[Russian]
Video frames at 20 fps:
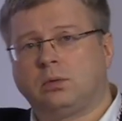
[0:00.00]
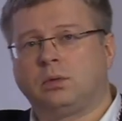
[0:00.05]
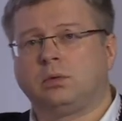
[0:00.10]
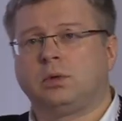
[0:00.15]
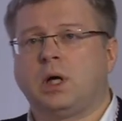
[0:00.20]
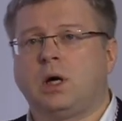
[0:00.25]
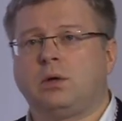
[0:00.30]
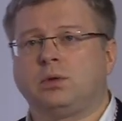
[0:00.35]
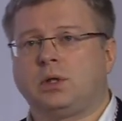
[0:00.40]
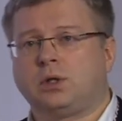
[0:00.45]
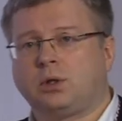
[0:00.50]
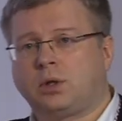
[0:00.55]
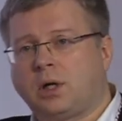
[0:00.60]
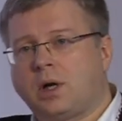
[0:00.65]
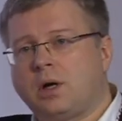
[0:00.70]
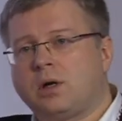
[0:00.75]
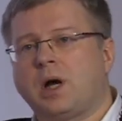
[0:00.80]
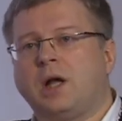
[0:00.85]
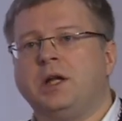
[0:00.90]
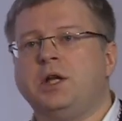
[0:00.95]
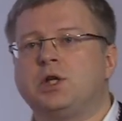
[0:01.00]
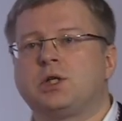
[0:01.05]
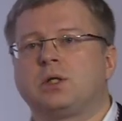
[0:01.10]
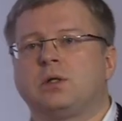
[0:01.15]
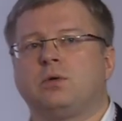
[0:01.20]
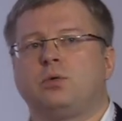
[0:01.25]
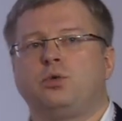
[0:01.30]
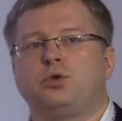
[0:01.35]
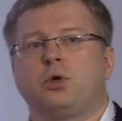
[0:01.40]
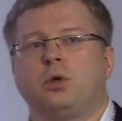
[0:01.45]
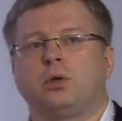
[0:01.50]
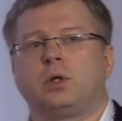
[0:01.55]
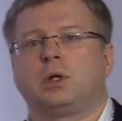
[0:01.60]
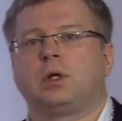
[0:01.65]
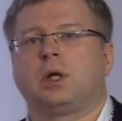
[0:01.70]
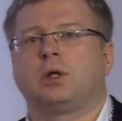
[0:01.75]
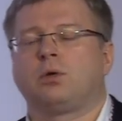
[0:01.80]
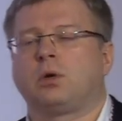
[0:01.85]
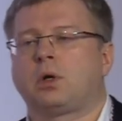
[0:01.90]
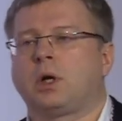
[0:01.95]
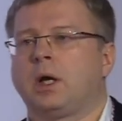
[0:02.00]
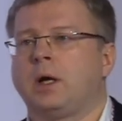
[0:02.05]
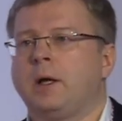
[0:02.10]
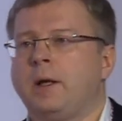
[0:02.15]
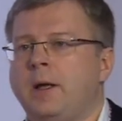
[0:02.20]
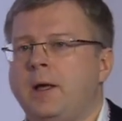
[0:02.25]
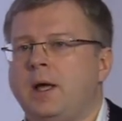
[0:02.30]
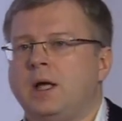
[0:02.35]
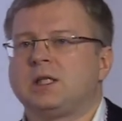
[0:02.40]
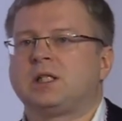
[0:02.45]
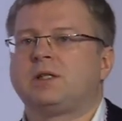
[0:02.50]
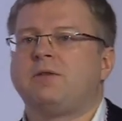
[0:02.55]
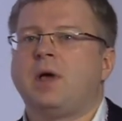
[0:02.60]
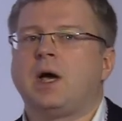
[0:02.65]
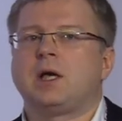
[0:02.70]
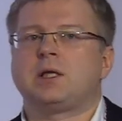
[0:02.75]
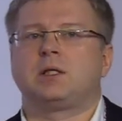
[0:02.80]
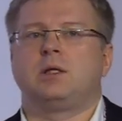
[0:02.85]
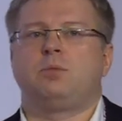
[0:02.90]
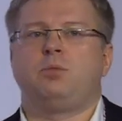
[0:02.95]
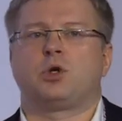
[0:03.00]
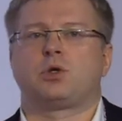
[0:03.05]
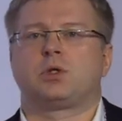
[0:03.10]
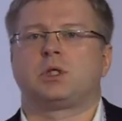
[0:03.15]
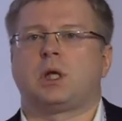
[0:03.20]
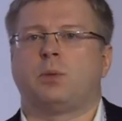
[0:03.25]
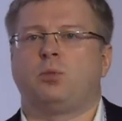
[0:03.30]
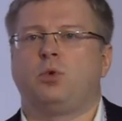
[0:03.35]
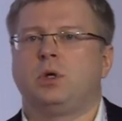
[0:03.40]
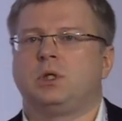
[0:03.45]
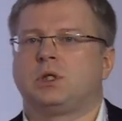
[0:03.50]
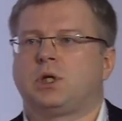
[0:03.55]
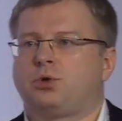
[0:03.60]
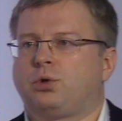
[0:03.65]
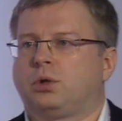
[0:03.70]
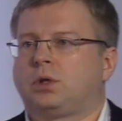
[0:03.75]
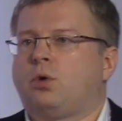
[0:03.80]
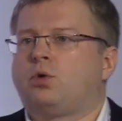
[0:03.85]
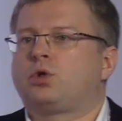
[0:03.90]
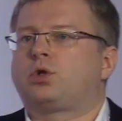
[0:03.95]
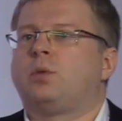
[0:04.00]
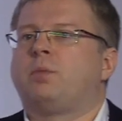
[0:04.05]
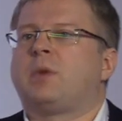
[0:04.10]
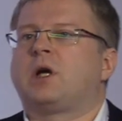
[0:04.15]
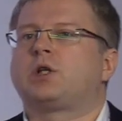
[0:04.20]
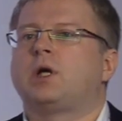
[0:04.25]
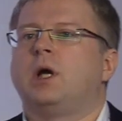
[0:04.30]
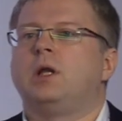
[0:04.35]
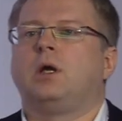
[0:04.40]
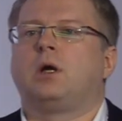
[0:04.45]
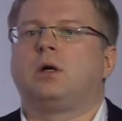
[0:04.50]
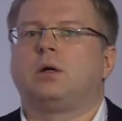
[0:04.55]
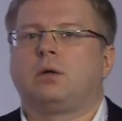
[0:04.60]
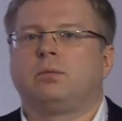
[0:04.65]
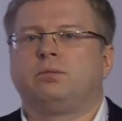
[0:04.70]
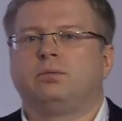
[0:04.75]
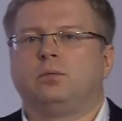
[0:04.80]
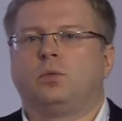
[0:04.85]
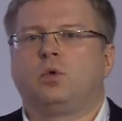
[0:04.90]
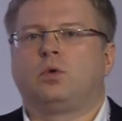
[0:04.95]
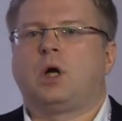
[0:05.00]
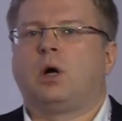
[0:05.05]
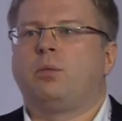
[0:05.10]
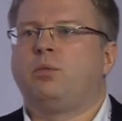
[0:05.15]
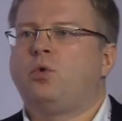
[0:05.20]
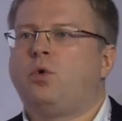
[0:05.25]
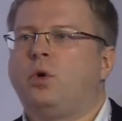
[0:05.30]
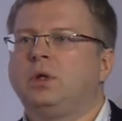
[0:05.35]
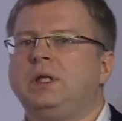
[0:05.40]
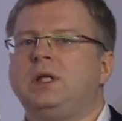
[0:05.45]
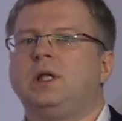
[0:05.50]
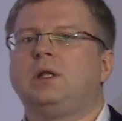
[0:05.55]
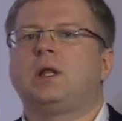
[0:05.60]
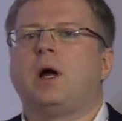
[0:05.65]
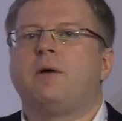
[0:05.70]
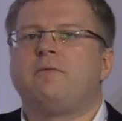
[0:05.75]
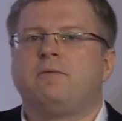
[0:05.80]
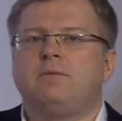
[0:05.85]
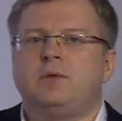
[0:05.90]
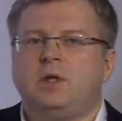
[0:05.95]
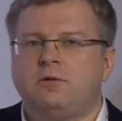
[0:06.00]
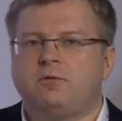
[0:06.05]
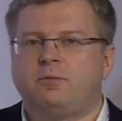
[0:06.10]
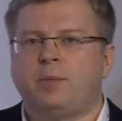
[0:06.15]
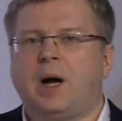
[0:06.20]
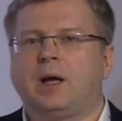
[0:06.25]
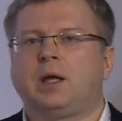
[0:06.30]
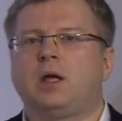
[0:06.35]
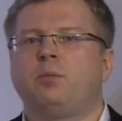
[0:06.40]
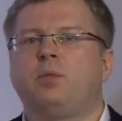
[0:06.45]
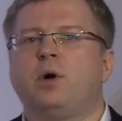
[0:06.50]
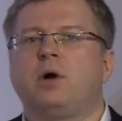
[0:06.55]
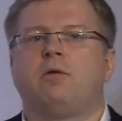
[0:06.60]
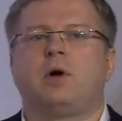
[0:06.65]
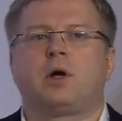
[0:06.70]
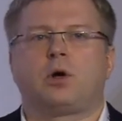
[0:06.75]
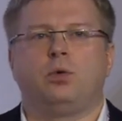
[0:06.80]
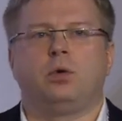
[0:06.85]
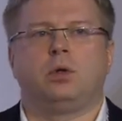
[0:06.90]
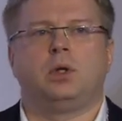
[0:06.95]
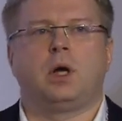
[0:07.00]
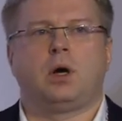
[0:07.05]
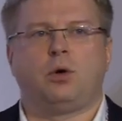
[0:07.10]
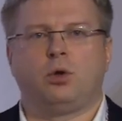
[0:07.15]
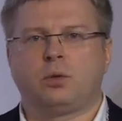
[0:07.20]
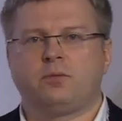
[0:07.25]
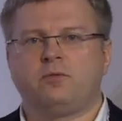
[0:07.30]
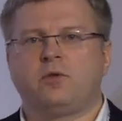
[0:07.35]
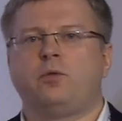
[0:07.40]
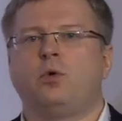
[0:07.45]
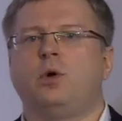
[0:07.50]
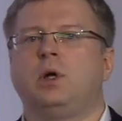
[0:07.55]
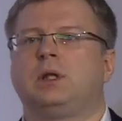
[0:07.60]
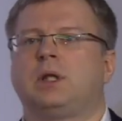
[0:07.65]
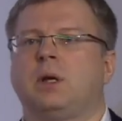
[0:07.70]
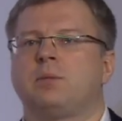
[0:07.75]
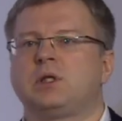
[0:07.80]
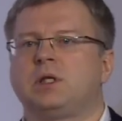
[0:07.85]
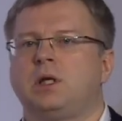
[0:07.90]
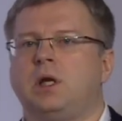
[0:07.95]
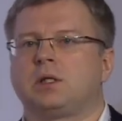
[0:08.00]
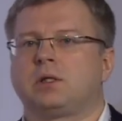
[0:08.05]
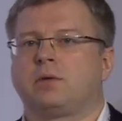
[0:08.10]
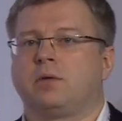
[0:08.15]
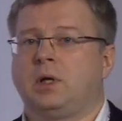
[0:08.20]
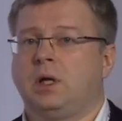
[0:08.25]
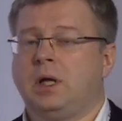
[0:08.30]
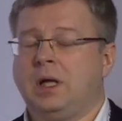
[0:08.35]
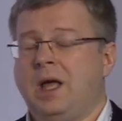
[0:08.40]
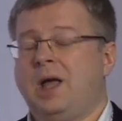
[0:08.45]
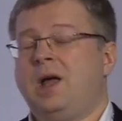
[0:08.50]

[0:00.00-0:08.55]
да, вот эти количество учеток, которые связаны между собой за счет того, что мошенник ну как бы он не там, не в банке Б ворует, да, он выводит там средства.